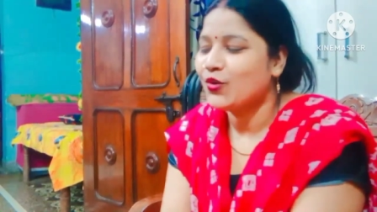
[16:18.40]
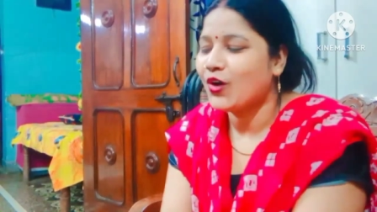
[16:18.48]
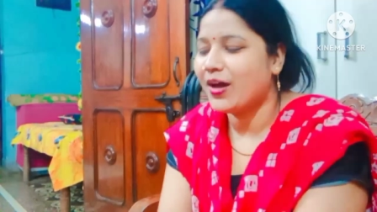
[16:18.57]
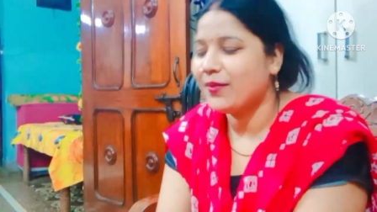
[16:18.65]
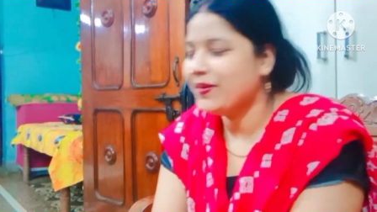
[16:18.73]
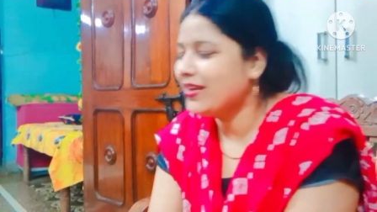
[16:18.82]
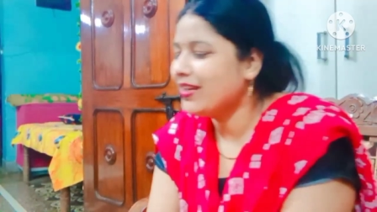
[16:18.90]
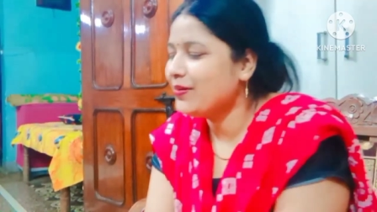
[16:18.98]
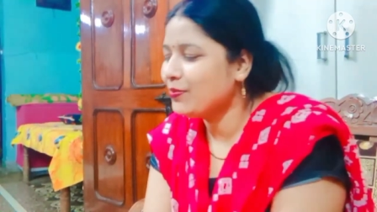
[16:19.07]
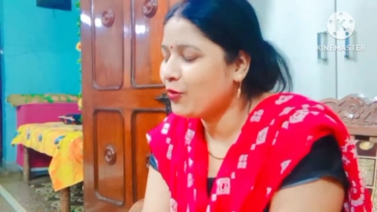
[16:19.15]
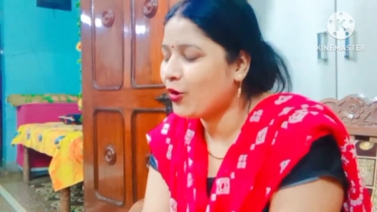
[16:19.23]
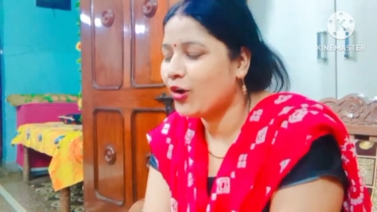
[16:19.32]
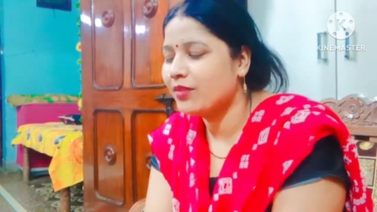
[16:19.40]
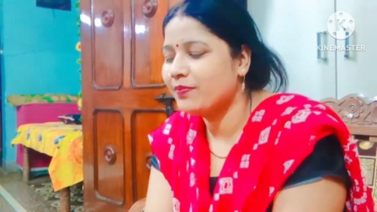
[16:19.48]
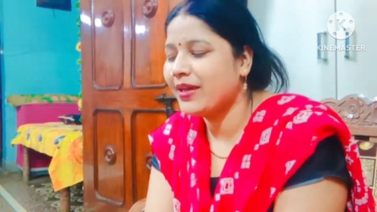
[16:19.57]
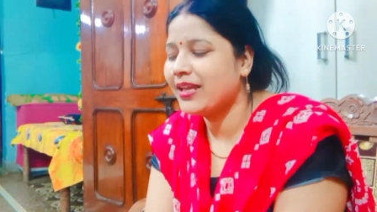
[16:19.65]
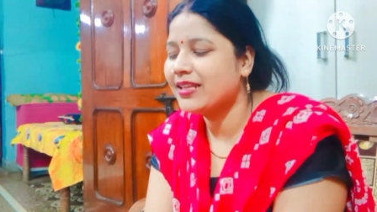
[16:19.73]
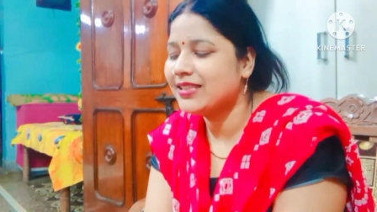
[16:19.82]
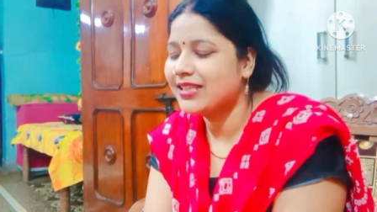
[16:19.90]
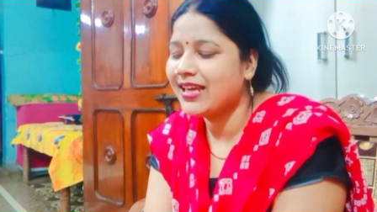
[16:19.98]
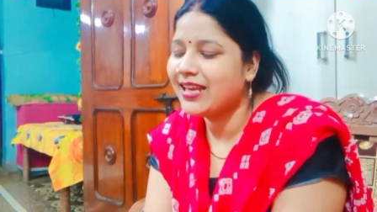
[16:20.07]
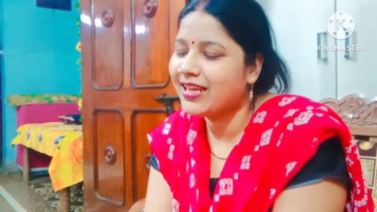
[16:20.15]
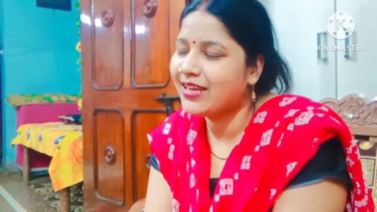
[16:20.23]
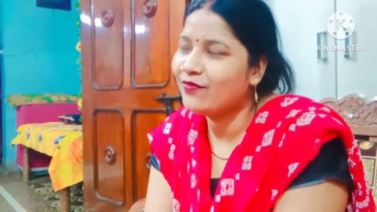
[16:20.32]
तो अभी भी बहुत मेहनत की
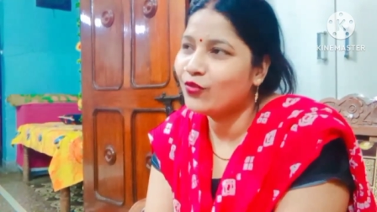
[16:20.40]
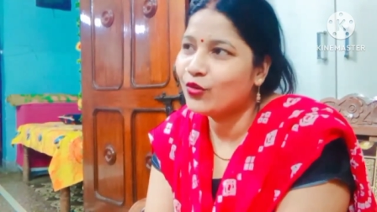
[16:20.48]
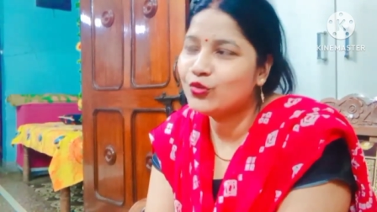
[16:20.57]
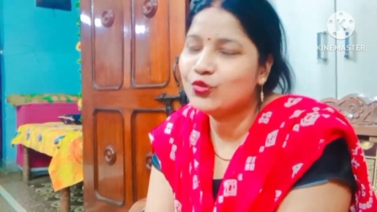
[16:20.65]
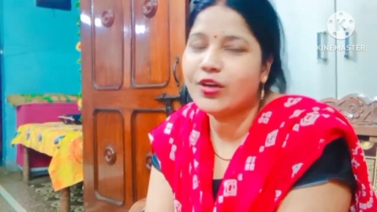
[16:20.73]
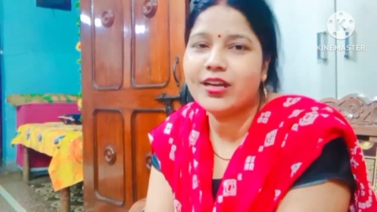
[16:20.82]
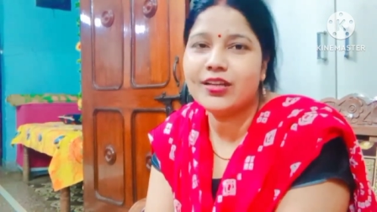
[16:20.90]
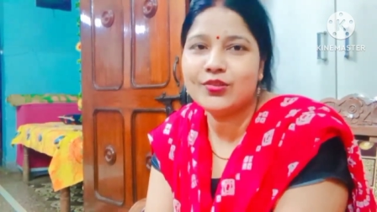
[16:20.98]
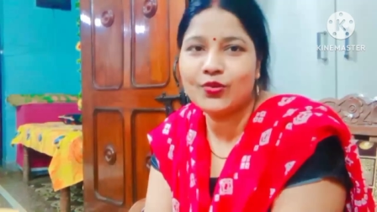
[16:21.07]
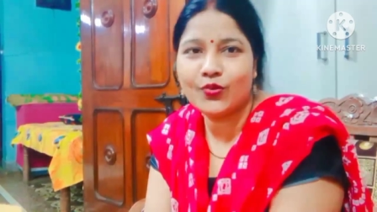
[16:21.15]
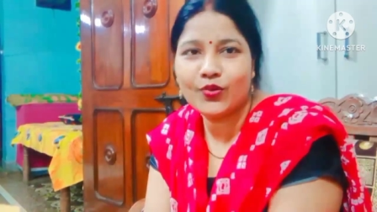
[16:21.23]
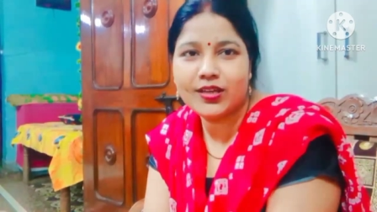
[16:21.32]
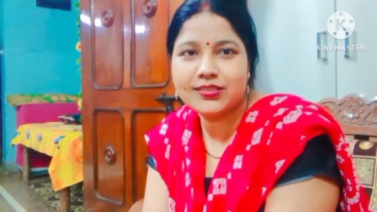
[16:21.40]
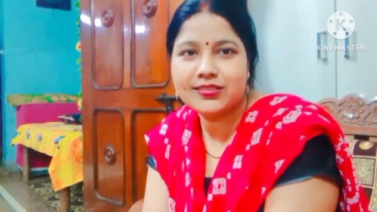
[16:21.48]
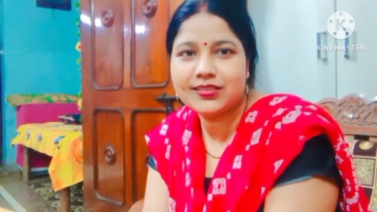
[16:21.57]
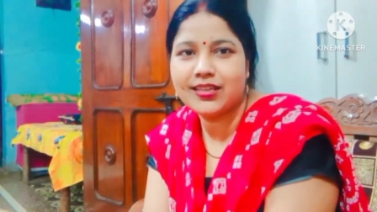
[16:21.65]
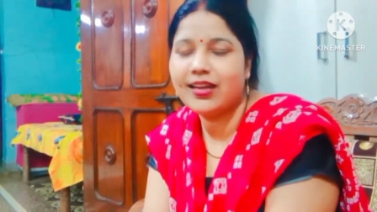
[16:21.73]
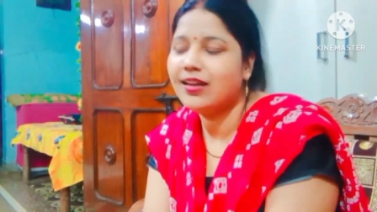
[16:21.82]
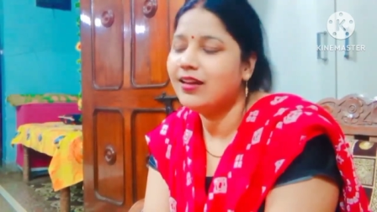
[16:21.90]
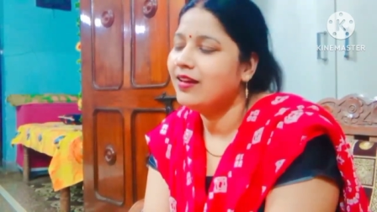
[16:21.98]
है लेकिन वो जो है ना थोड़ा सा